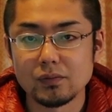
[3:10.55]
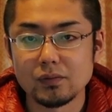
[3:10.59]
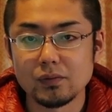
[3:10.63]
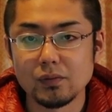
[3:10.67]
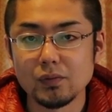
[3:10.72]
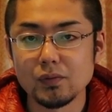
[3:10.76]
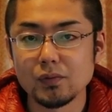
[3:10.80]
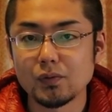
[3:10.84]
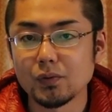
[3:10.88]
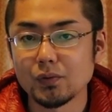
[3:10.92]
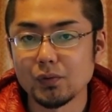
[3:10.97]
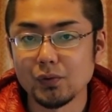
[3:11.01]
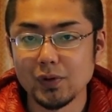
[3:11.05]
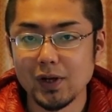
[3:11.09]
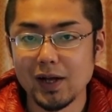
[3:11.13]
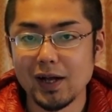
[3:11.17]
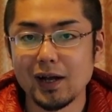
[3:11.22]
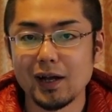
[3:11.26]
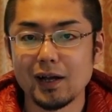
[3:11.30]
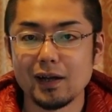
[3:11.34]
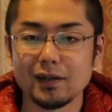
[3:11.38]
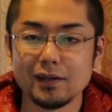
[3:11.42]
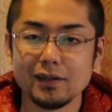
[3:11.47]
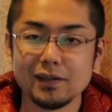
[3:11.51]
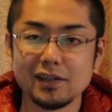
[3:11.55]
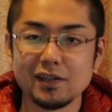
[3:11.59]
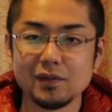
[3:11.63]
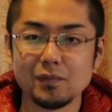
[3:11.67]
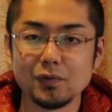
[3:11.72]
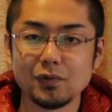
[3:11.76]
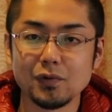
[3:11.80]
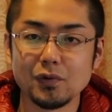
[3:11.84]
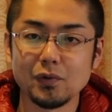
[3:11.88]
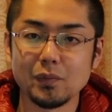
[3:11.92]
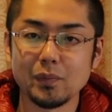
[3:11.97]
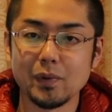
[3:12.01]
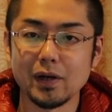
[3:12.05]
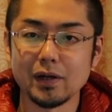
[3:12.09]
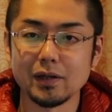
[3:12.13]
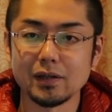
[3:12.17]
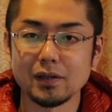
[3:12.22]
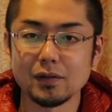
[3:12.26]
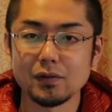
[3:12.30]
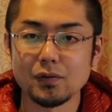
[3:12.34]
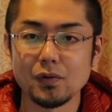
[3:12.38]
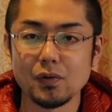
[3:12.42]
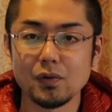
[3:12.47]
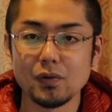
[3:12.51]
ということが生き物の場合
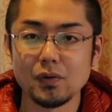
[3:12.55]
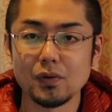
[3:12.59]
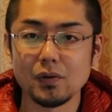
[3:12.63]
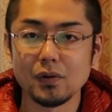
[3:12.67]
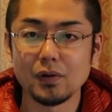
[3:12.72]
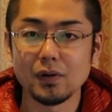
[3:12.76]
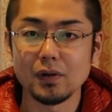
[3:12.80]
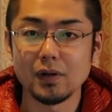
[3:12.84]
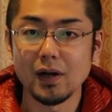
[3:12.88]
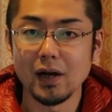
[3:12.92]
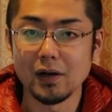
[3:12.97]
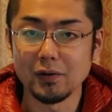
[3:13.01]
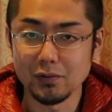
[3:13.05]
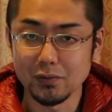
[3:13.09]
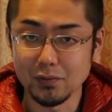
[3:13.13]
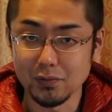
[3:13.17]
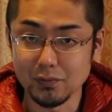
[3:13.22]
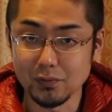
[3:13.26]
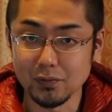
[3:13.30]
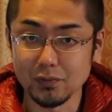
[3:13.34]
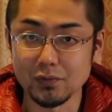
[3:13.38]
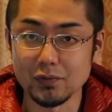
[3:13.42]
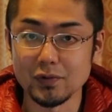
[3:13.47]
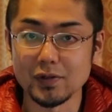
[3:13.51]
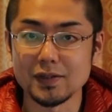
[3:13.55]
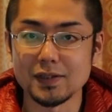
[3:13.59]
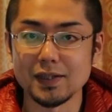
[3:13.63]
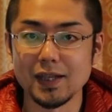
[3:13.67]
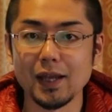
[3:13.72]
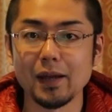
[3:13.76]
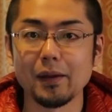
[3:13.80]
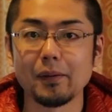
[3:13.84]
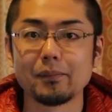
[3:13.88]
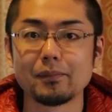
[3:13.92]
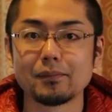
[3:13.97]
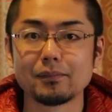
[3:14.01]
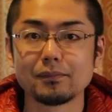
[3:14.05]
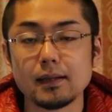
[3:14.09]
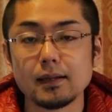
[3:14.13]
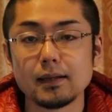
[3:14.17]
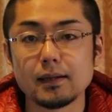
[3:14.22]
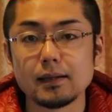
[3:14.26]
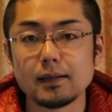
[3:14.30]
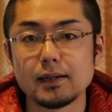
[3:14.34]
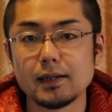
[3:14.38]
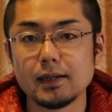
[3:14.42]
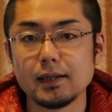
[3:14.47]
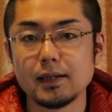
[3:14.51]
だとあるということですね
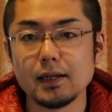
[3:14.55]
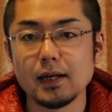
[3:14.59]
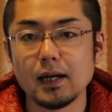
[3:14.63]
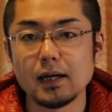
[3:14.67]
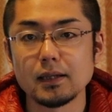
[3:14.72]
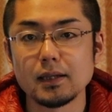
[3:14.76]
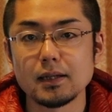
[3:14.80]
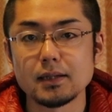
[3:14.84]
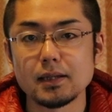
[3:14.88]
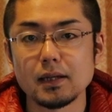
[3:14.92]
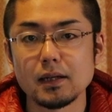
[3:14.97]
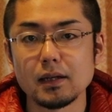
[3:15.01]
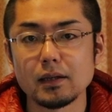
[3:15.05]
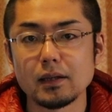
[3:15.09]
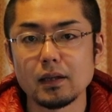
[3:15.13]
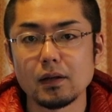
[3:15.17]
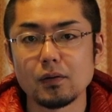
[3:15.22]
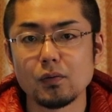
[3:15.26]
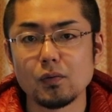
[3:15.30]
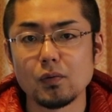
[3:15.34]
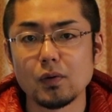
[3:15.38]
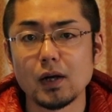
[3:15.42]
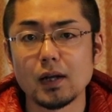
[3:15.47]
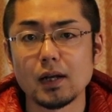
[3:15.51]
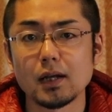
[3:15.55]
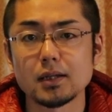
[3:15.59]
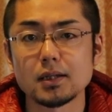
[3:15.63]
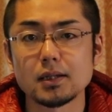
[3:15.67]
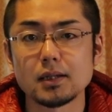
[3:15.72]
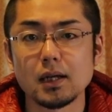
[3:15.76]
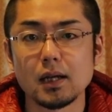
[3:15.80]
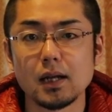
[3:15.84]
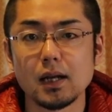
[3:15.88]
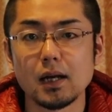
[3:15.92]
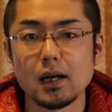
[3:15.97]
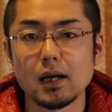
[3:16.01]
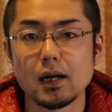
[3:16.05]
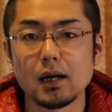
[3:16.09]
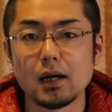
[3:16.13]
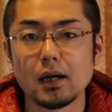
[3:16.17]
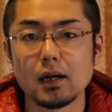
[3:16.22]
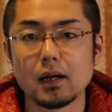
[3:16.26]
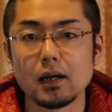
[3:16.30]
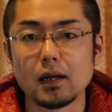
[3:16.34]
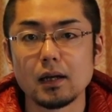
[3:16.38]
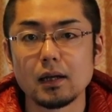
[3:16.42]
切り離された方からしたら